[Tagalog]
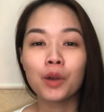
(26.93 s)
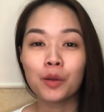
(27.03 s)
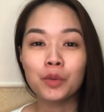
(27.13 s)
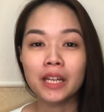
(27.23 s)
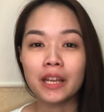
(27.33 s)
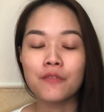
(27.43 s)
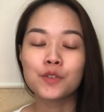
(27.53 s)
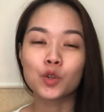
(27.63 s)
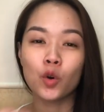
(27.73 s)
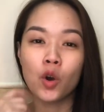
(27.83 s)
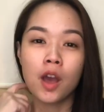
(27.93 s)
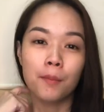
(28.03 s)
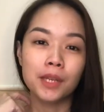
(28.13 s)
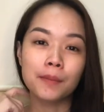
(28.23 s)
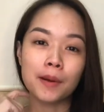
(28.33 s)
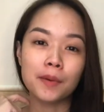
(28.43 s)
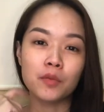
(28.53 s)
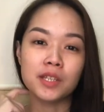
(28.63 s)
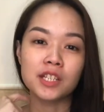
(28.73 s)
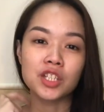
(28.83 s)
where we live. So
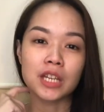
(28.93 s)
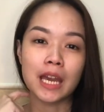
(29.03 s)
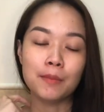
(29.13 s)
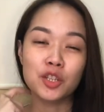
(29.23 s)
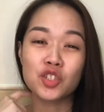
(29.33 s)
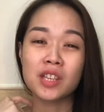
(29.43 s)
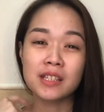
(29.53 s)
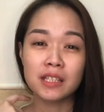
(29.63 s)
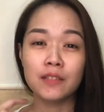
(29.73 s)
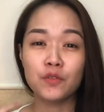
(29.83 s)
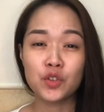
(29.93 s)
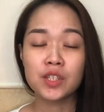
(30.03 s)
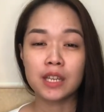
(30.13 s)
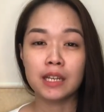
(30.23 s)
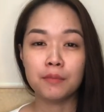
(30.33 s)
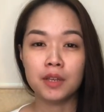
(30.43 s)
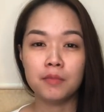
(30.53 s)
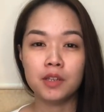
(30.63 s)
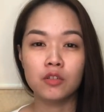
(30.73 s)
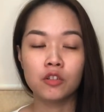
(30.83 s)
pinagpapawisan siya and medyo sensitive yung skin ng
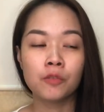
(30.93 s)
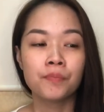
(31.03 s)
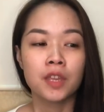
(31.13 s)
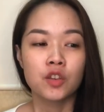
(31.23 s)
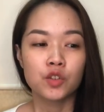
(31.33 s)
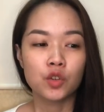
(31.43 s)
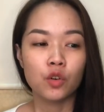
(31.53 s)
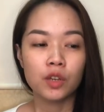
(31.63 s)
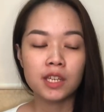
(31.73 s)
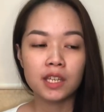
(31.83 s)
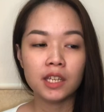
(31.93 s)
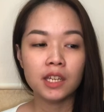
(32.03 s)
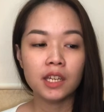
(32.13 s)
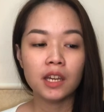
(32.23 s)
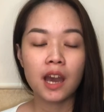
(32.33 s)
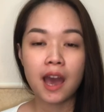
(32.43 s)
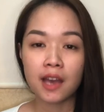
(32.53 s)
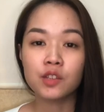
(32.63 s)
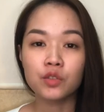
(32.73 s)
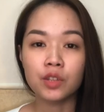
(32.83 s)
baby ko. So he
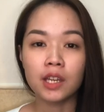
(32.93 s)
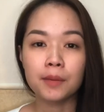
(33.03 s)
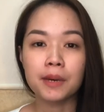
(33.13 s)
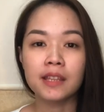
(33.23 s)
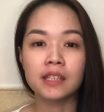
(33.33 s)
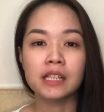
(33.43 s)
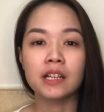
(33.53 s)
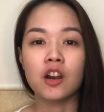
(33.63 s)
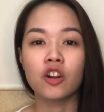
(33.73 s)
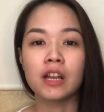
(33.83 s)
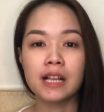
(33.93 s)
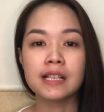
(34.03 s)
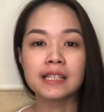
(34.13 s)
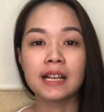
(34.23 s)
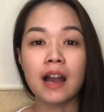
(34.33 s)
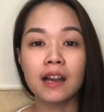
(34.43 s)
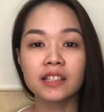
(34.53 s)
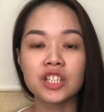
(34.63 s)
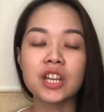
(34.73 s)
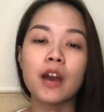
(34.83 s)
has to take a bath talaga or else
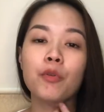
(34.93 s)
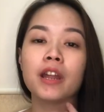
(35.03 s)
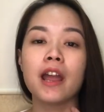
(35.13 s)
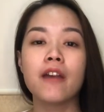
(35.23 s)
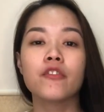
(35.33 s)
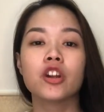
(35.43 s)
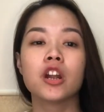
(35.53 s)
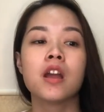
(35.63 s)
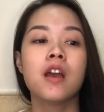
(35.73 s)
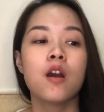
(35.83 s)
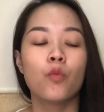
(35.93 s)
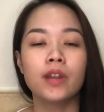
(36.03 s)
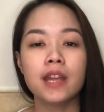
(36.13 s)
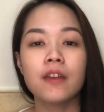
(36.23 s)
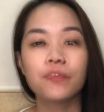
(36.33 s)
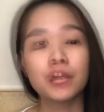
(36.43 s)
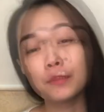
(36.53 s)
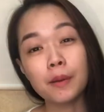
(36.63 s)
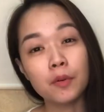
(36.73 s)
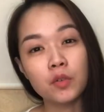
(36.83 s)
nangangati siya wherever, whenever
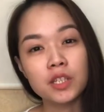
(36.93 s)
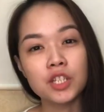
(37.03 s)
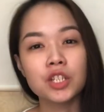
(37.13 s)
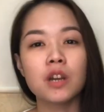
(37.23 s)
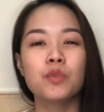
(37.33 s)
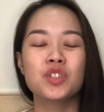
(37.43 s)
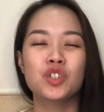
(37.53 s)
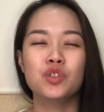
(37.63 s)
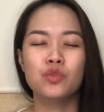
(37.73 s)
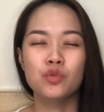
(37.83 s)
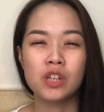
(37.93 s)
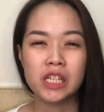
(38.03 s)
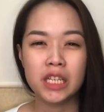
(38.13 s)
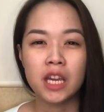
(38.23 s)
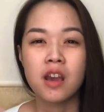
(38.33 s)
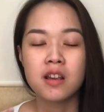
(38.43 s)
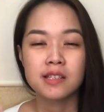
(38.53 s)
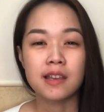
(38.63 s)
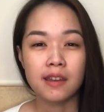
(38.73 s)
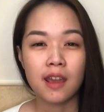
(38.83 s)
pinagpapawisan mm. siya which is usually
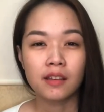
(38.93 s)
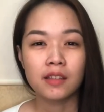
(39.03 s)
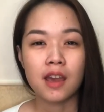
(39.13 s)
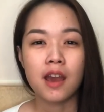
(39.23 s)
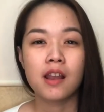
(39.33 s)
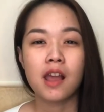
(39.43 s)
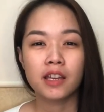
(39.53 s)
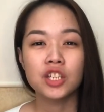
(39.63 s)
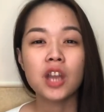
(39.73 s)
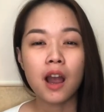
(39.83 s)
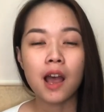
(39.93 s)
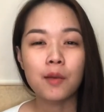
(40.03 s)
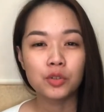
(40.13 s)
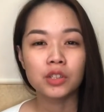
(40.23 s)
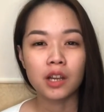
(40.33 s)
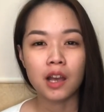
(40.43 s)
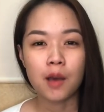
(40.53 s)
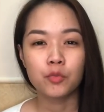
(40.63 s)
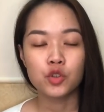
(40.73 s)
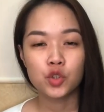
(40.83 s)
sa neck niya. Lagi siya kamot ng
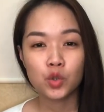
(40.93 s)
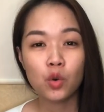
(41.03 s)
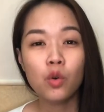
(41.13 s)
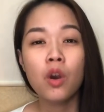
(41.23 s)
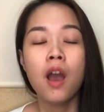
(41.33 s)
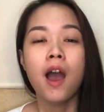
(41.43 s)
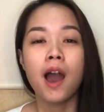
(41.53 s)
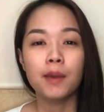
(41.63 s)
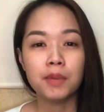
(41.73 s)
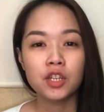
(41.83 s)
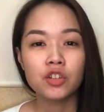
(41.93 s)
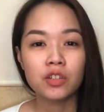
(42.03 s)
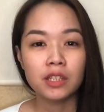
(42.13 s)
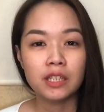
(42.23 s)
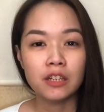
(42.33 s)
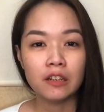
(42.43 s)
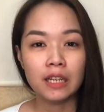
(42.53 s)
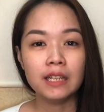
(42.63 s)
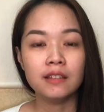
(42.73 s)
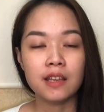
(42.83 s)
kamot. So I make sure that he
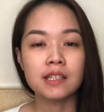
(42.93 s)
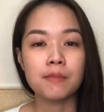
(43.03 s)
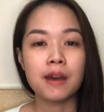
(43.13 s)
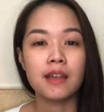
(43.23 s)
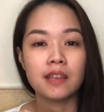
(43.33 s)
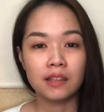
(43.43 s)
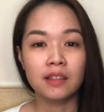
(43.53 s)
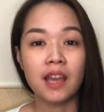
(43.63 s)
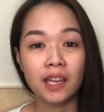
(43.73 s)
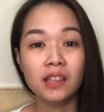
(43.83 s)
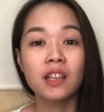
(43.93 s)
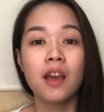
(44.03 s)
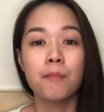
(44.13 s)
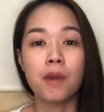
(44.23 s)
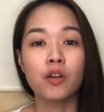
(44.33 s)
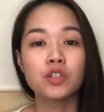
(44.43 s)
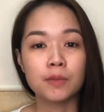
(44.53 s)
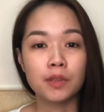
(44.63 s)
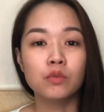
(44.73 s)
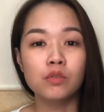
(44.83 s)
really takes a bath at night bago siya
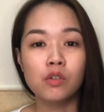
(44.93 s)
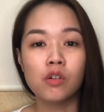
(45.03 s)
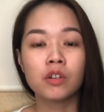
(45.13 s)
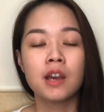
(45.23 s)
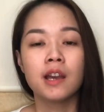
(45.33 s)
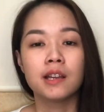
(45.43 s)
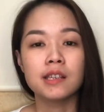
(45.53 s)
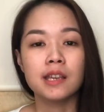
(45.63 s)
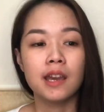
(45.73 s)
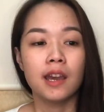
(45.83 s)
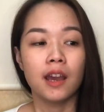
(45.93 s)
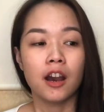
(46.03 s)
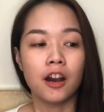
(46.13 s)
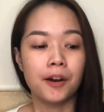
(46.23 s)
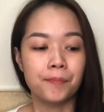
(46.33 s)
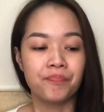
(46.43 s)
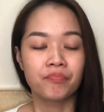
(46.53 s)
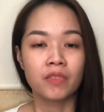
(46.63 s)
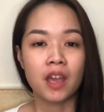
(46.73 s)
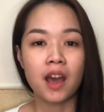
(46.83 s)
matulog. Kasi um,
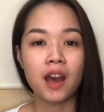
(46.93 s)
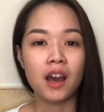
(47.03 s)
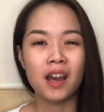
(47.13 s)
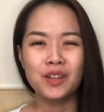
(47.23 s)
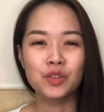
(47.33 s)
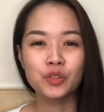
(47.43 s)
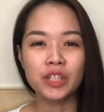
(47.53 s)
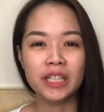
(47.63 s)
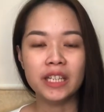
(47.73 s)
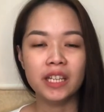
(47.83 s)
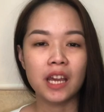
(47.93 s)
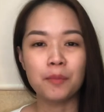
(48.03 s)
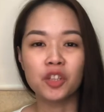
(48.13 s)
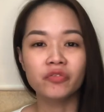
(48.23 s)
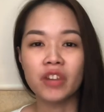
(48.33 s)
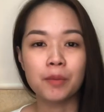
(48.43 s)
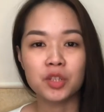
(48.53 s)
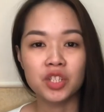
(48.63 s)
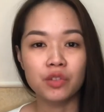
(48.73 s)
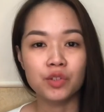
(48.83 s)
uh, I don't really, I'm not very
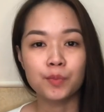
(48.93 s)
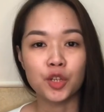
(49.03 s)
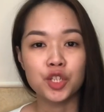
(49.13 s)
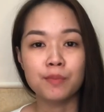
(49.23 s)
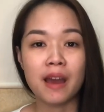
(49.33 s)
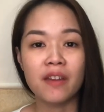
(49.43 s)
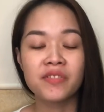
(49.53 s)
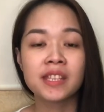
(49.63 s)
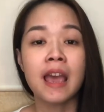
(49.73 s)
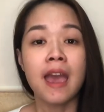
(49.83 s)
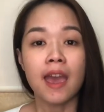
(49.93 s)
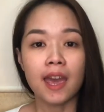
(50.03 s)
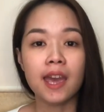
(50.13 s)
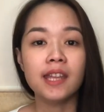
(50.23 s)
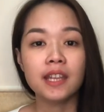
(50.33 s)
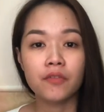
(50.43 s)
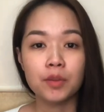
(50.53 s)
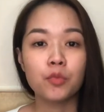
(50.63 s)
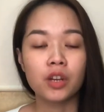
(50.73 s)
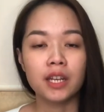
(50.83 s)
much into sponge baths. And every
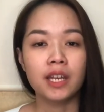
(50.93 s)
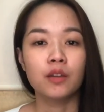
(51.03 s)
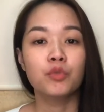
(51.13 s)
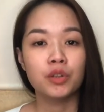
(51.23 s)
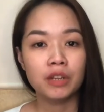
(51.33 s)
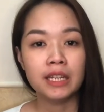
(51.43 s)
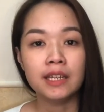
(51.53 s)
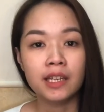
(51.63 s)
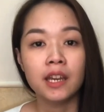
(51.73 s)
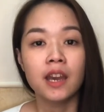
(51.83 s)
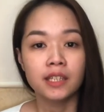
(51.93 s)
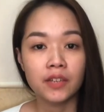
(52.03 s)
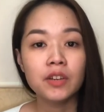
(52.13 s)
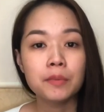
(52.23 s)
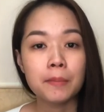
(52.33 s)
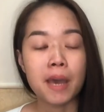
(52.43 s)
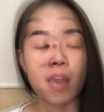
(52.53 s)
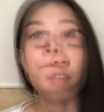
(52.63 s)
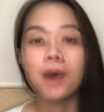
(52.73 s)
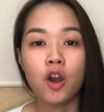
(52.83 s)
morning, we really give him a
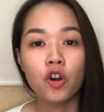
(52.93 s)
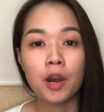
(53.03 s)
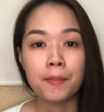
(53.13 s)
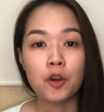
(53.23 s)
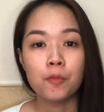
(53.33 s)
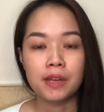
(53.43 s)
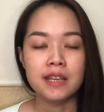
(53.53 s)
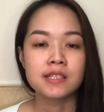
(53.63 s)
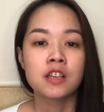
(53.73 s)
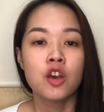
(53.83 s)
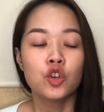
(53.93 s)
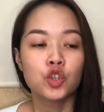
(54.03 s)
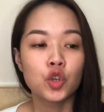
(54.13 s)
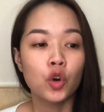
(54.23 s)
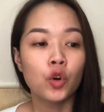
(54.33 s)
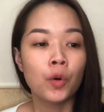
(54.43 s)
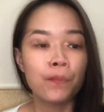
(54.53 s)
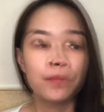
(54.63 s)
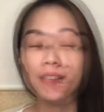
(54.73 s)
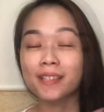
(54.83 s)
bath bago kami umalis. So,
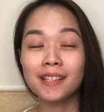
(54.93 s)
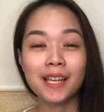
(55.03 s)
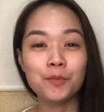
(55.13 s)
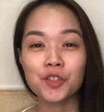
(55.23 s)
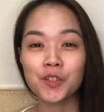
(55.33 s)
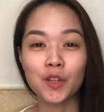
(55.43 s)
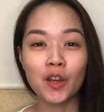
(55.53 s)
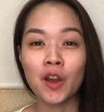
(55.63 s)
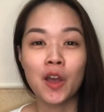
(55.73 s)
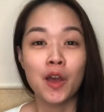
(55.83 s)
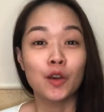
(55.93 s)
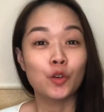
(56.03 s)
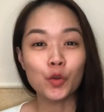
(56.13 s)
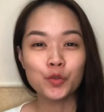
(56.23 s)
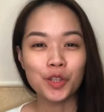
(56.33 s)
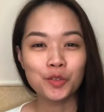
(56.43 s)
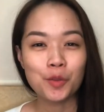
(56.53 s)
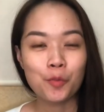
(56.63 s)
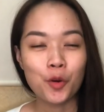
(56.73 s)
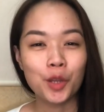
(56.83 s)
basically, I'm just gonna go straight to the
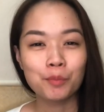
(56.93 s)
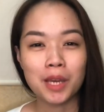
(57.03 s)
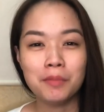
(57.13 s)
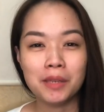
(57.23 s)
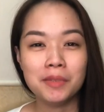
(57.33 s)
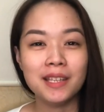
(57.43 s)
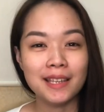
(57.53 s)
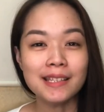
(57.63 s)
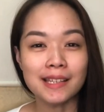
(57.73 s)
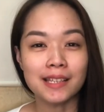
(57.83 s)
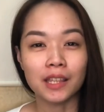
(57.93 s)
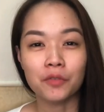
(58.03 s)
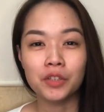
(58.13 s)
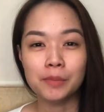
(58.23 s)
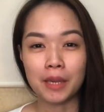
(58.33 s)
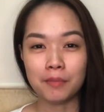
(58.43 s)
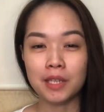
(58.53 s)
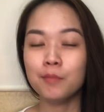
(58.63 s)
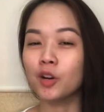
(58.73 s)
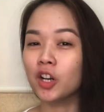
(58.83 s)
point. My baby is a Cetaphil baby,
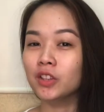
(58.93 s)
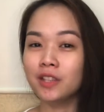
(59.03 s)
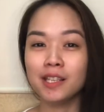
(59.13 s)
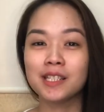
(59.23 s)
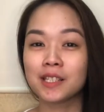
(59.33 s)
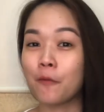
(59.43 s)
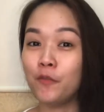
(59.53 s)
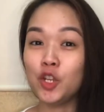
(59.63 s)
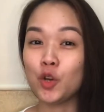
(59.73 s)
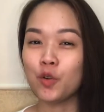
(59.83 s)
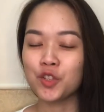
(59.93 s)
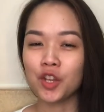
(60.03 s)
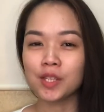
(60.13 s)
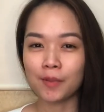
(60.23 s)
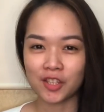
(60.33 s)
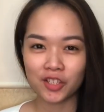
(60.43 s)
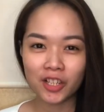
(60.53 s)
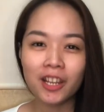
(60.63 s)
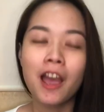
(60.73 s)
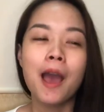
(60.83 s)
but this video is not
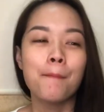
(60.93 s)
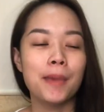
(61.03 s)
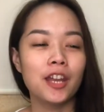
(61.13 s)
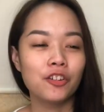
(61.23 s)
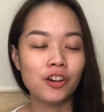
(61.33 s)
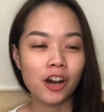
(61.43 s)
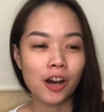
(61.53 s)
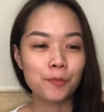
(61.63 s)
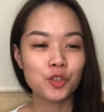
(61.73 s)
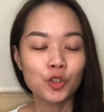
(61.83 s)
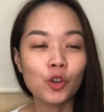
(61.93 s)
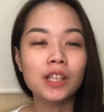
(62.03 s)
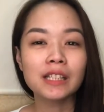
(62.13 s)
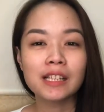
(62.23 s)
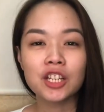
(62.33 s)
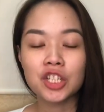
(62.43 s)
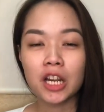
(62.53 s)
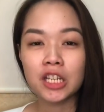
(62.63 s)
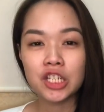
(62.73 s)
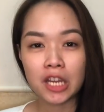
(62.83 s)
sponsored. Pero um, gusto ko lang talaga
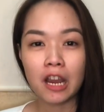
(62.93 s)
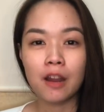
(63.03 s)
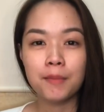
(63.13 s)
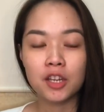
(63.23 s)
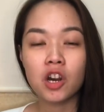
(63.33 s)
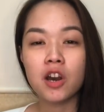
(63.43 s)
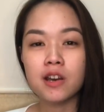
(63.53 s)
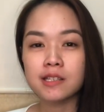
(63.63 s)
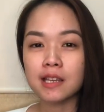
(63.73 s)
siyang i-share because